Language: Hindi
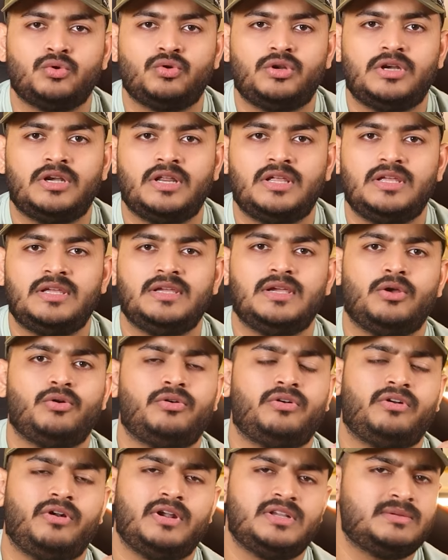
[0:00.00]
ज़रूरी नहीं है
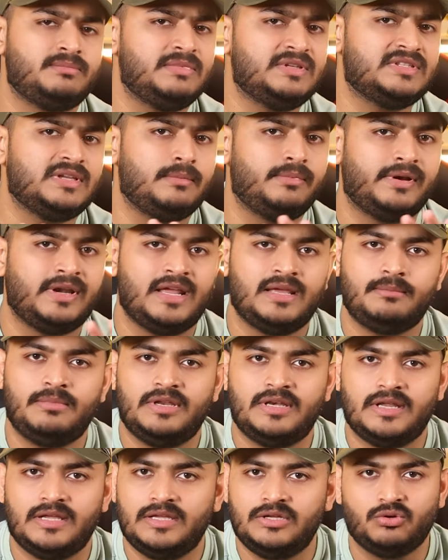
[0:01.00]
और ट्रस्ट में सब रैंक भी
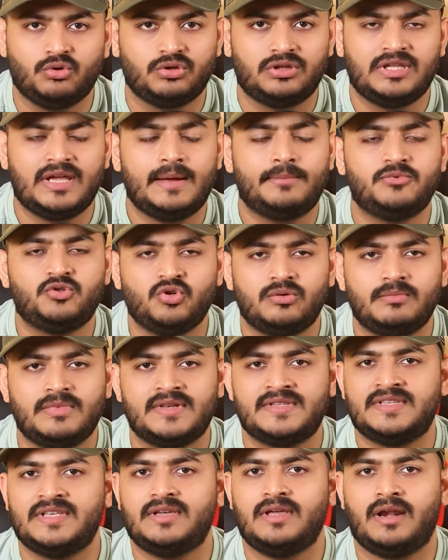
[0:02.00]
नहीं होते आप जो
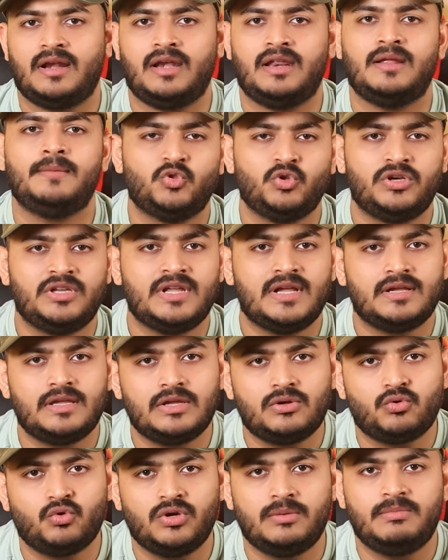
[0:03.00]
मर्जी कर लें दुनिया की
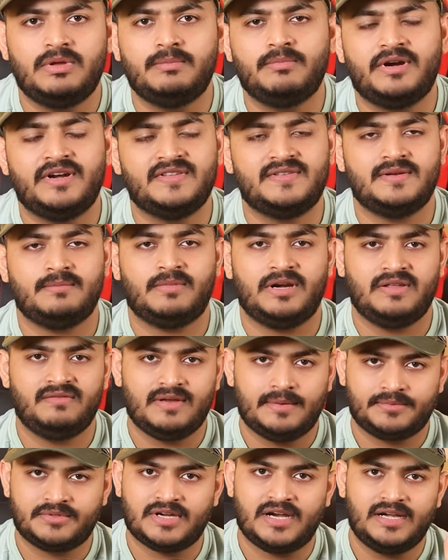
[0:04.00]
कोई भी बड़ी से बड़ी
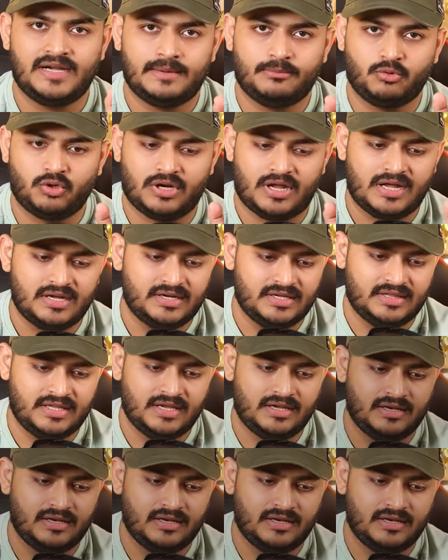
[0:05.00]
वेबसाइट आप उठा के